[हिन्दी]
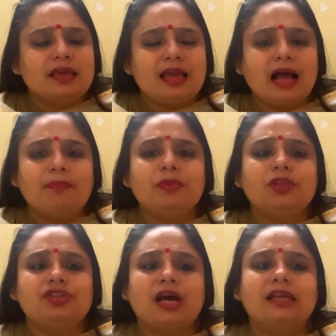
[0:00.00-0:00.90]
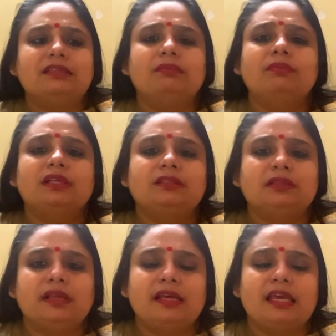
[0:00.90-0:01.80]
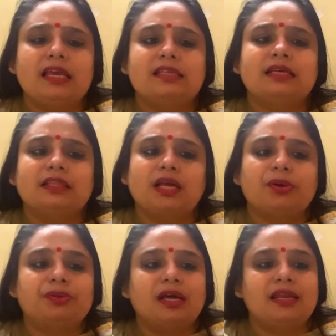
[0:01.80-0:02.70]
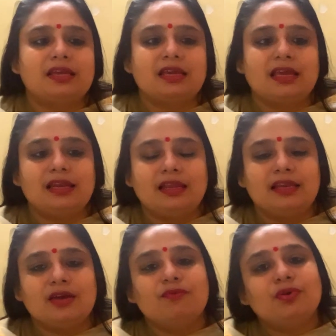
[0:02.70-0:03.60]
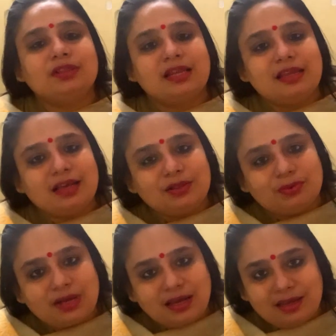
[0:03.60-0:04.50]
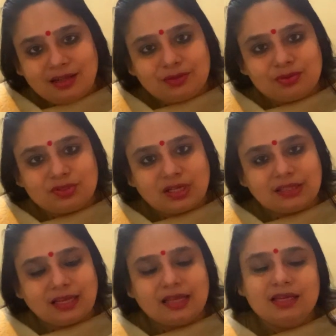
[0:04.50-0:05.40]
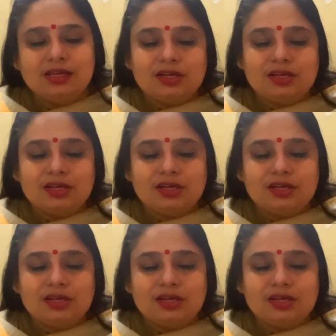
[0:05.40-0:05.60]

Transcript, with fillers: कि आपने चार सिंबल्स रेखी के साथ करुणा रेखी के ले लिए वो तरीका थोड़ा गलत हो जाता है